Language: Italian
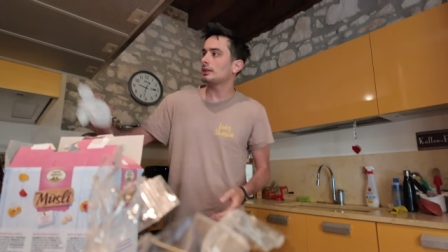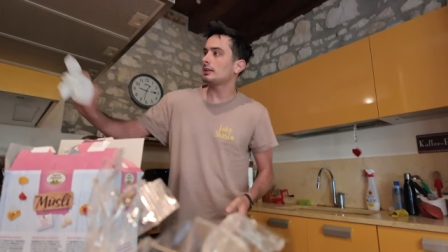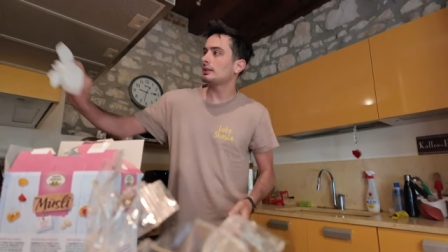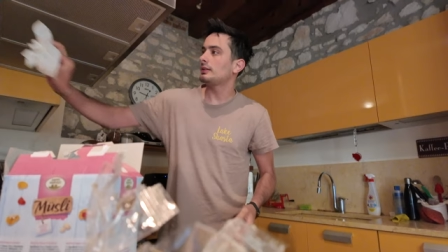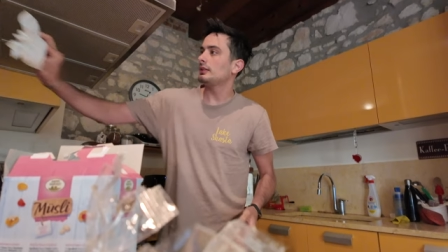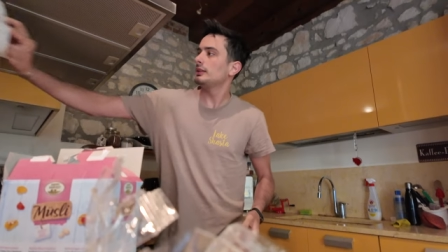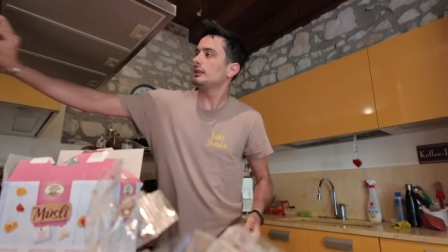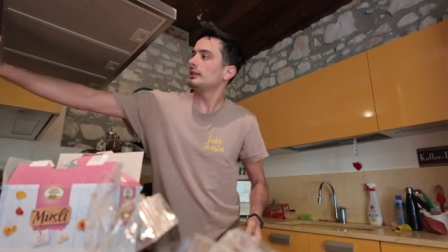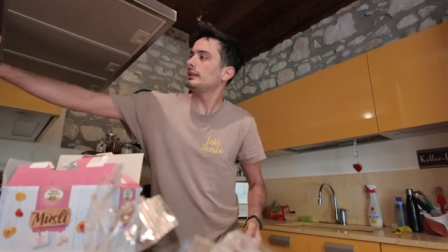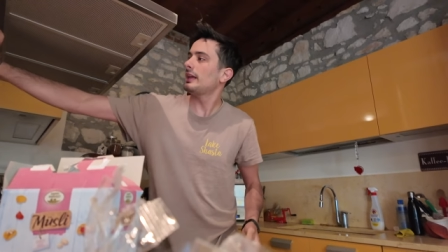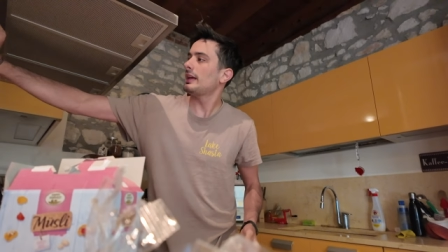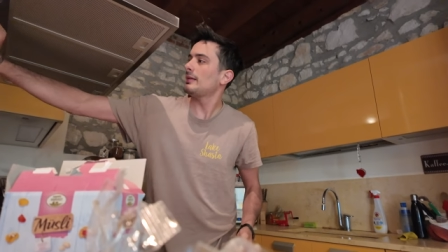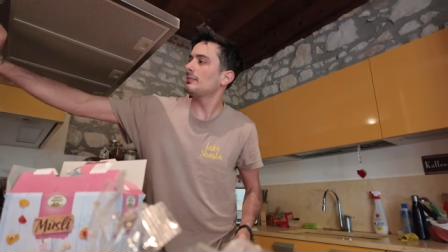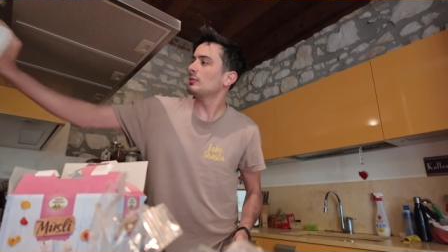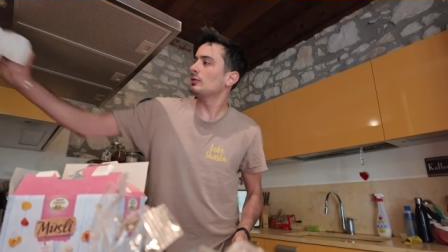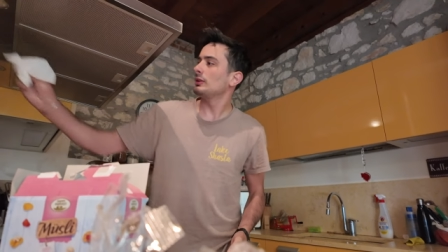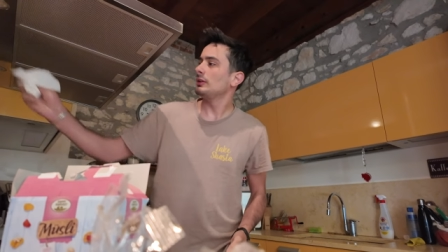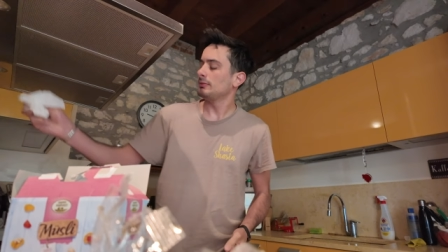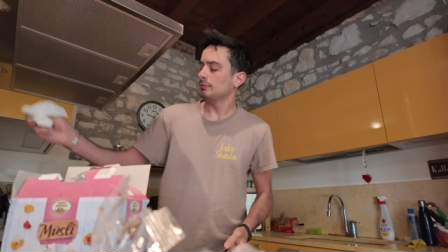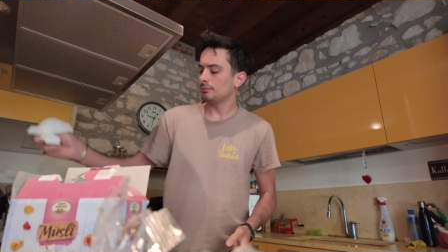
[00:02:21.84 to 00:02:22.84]
entrati i
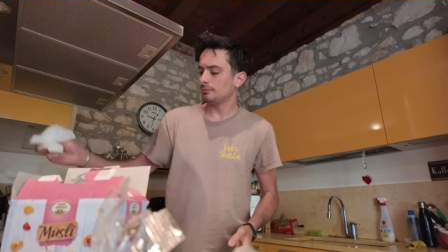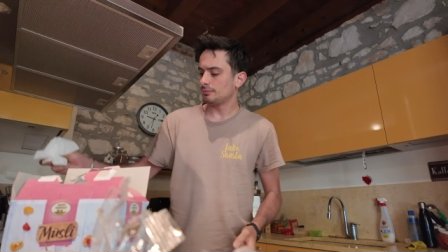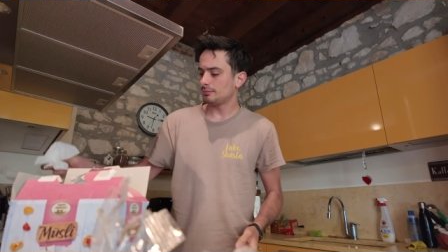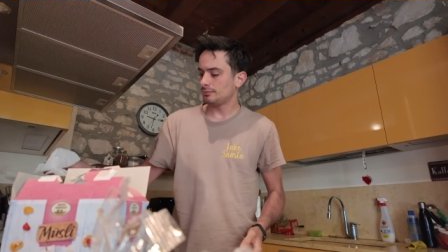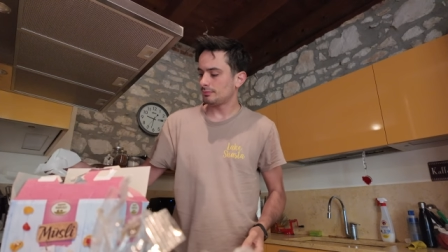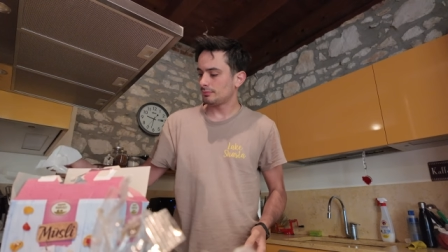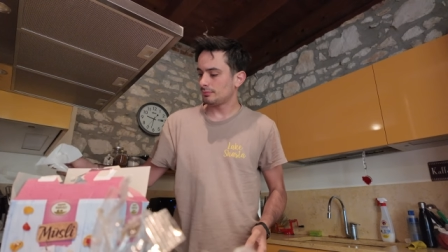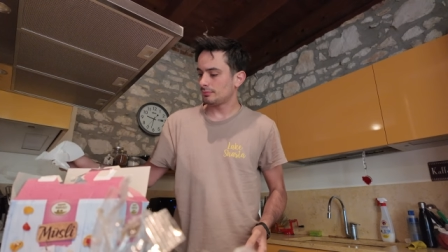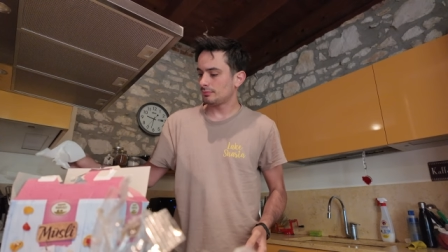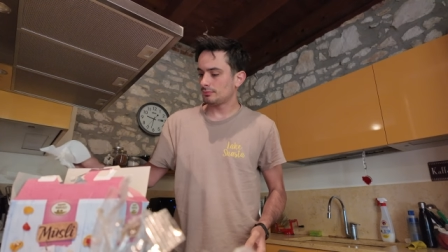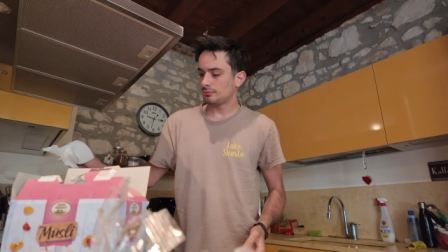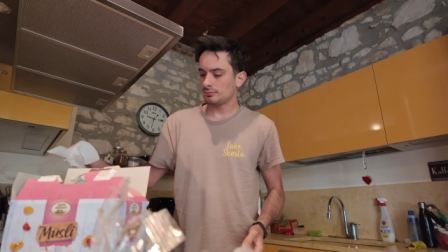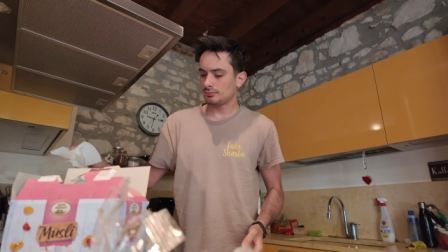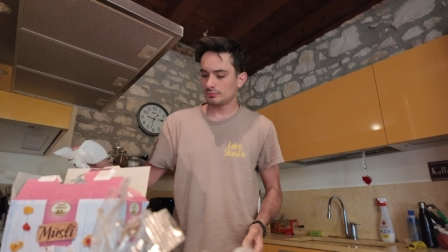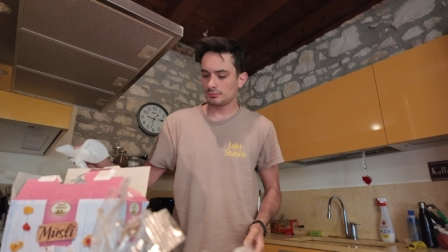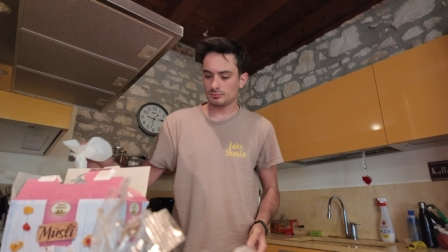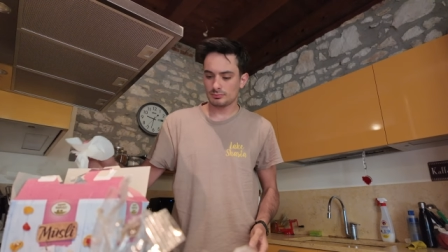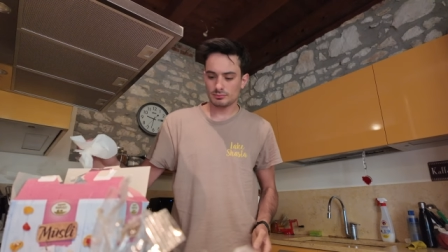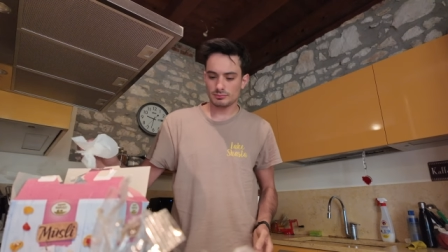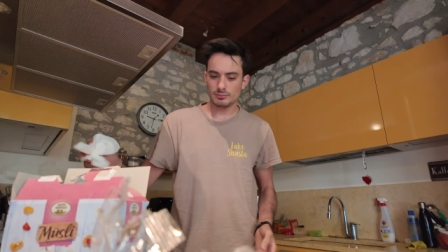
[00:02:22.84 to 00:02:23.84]
demoni.
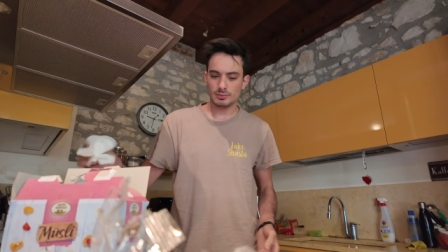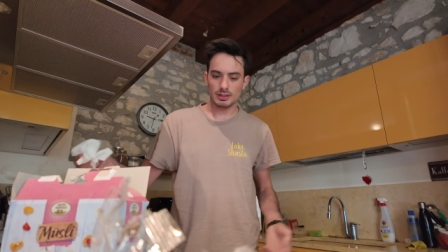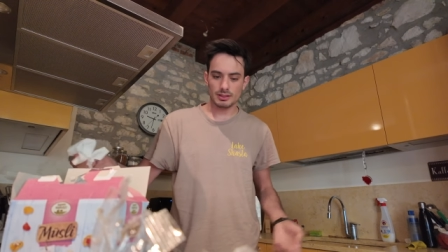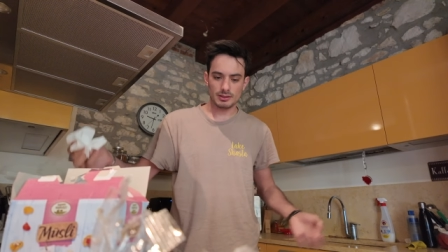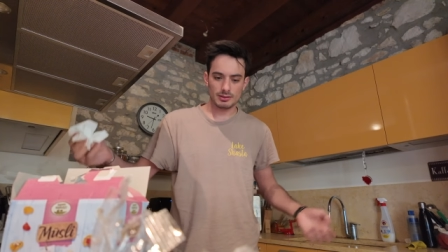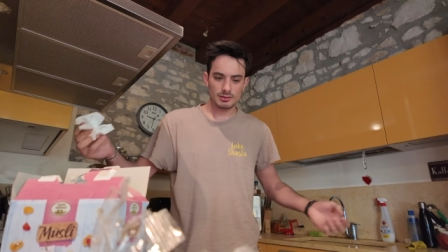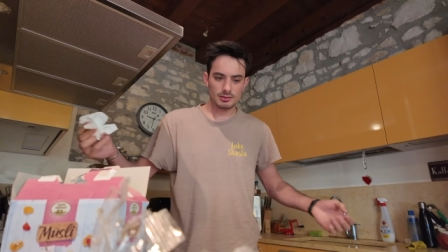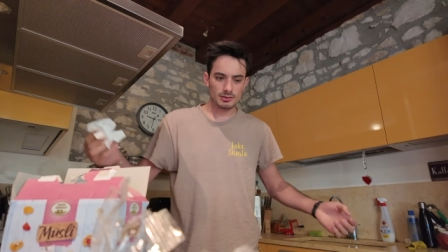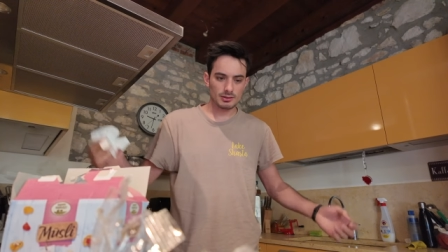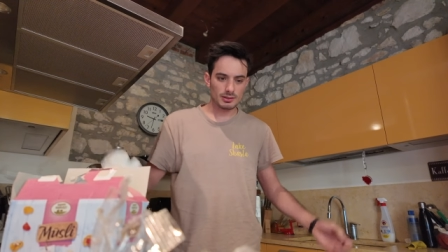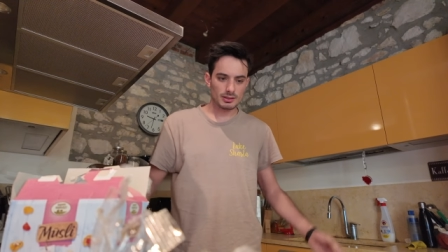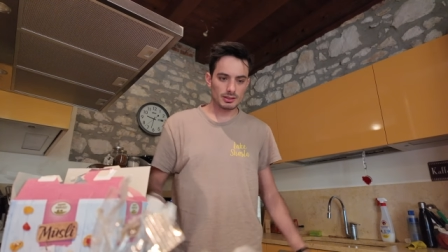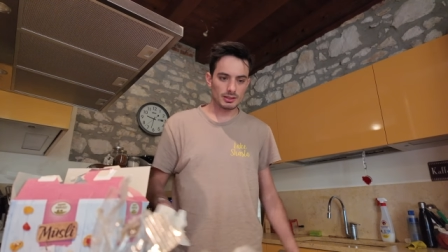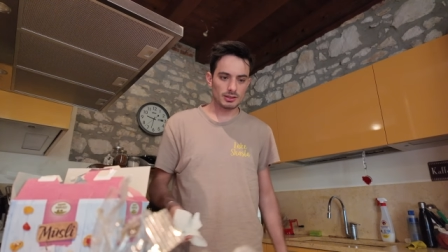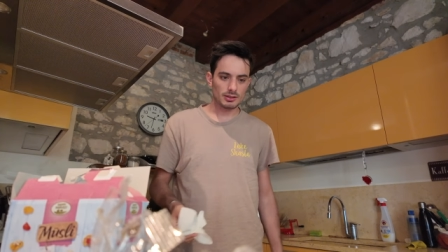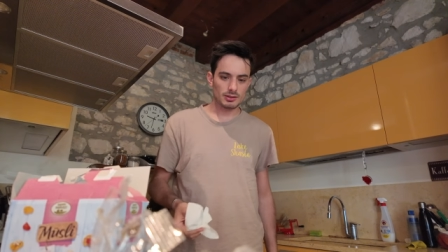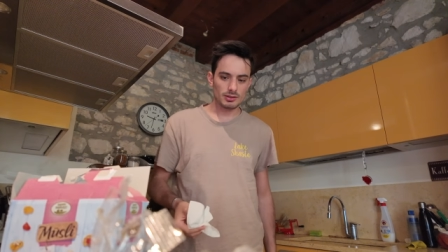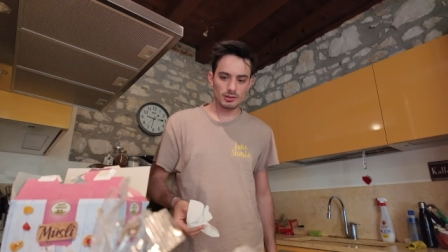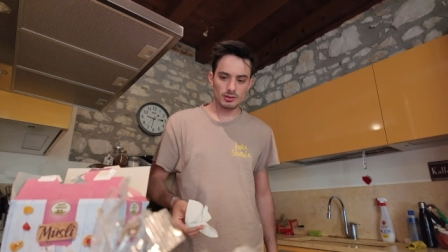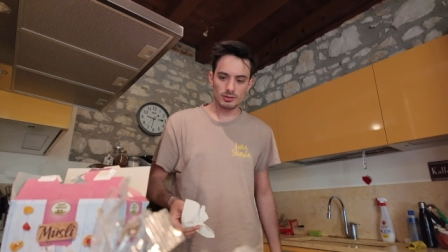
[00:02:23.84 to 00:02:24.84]
Beh.
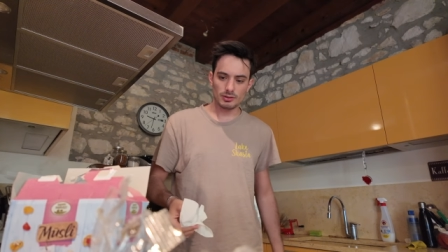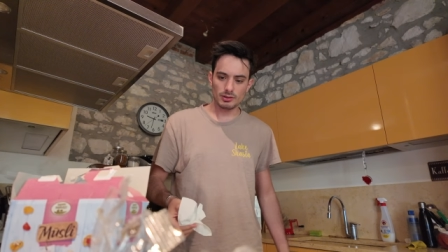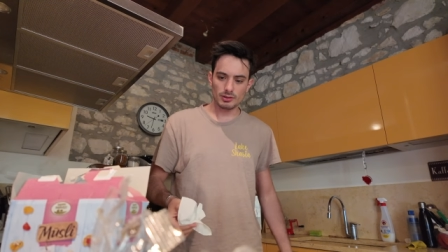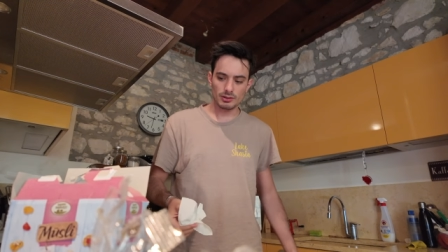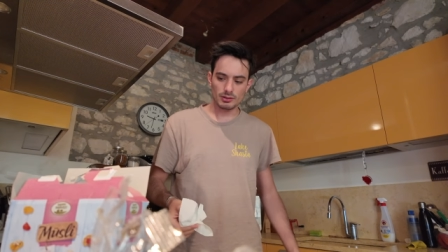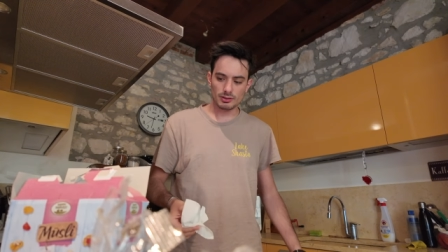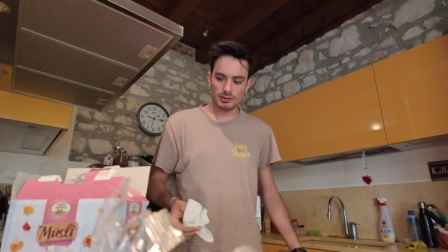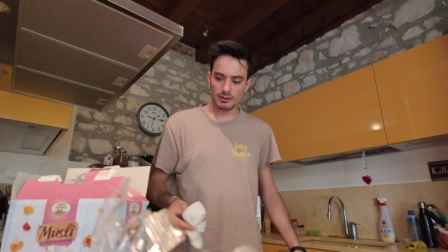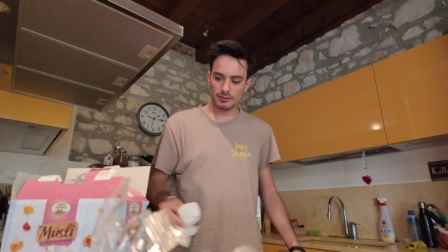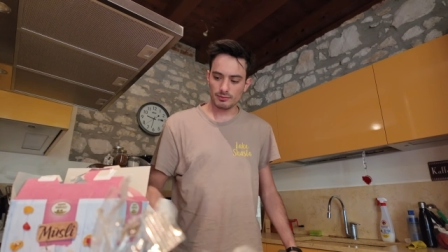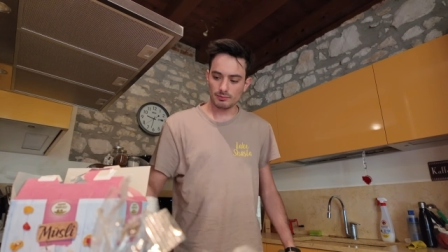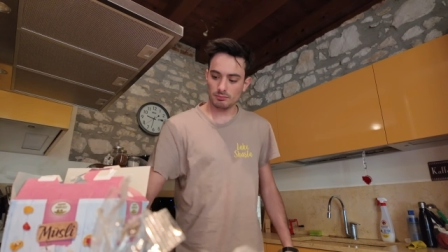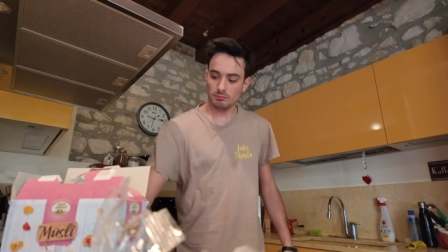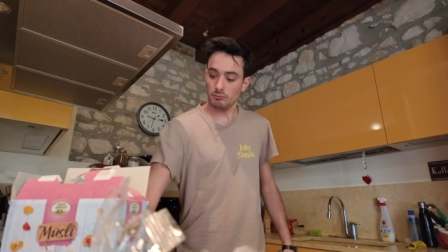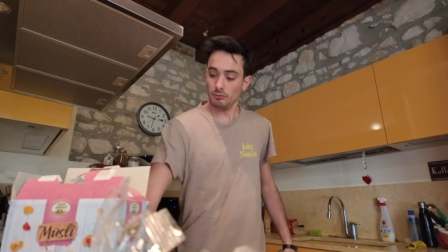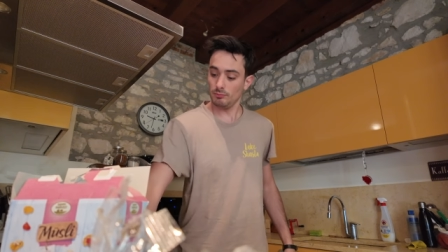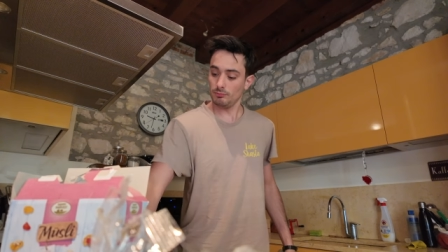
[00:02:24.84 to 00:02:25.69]
Cretino io che...